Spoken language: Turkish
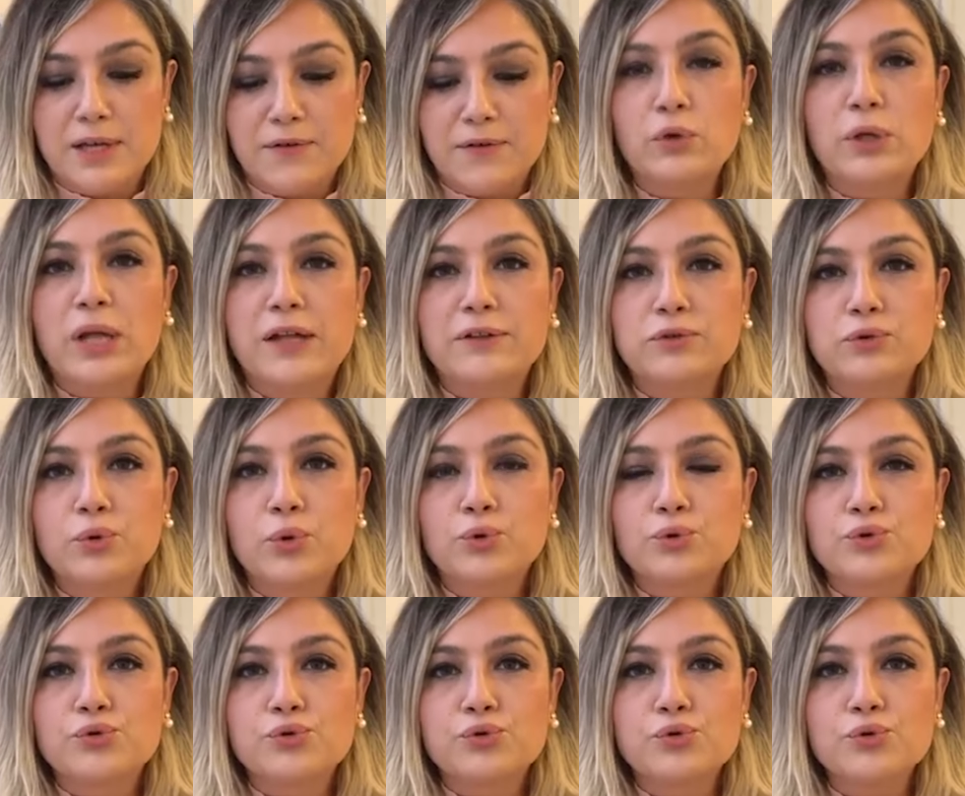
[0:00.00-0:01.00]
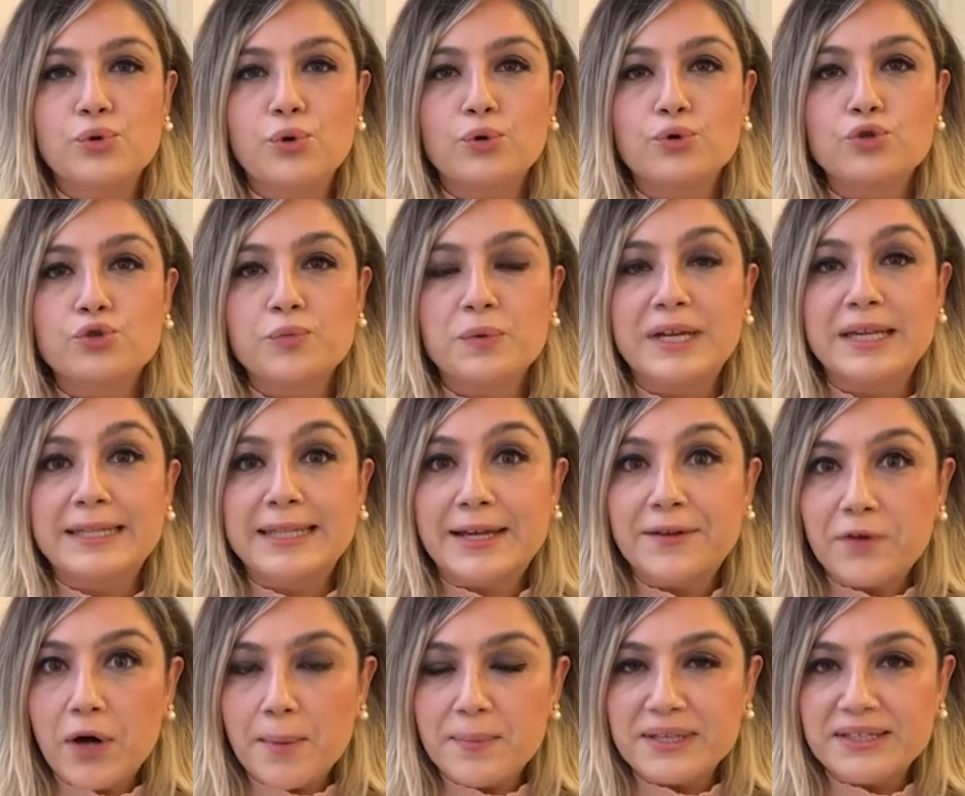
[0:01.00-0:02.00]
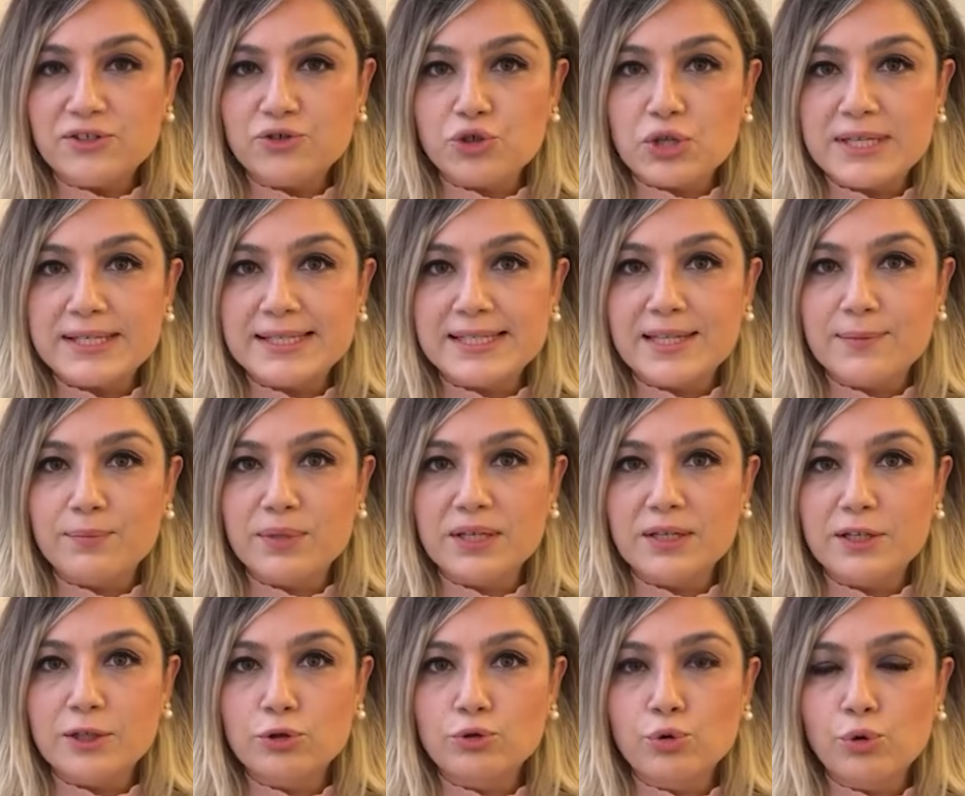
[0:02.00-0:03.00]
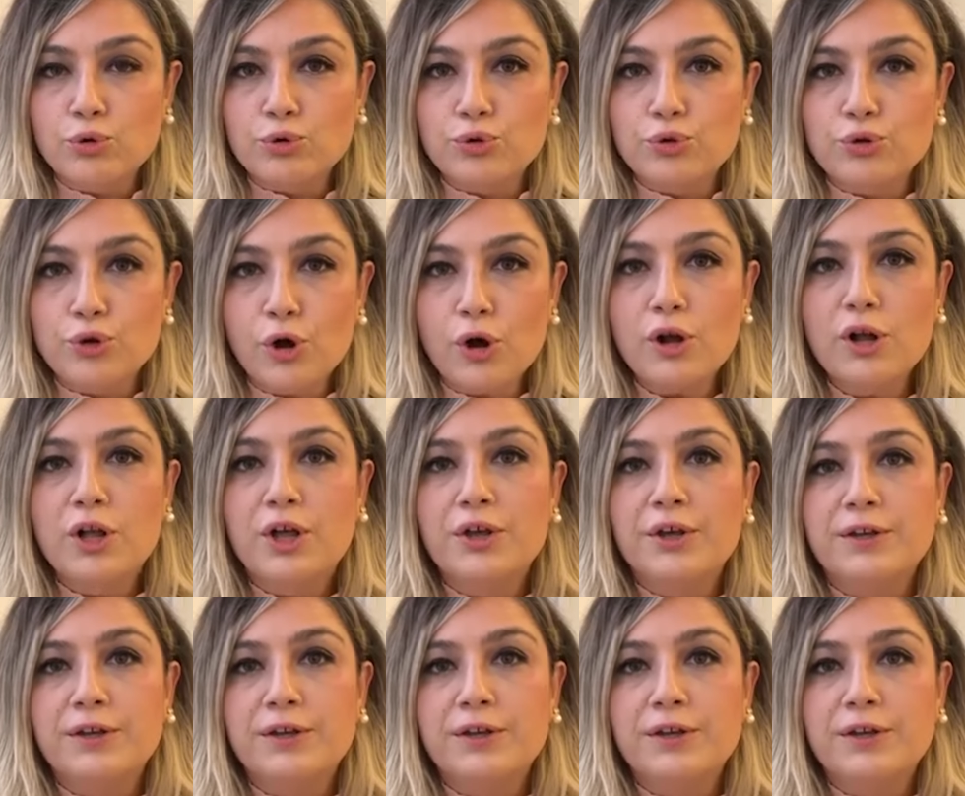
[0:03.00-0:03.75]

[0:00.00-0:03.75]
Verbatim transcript: F-16 konusunu konuşmaya devam edeceğiz gibi görünüyor.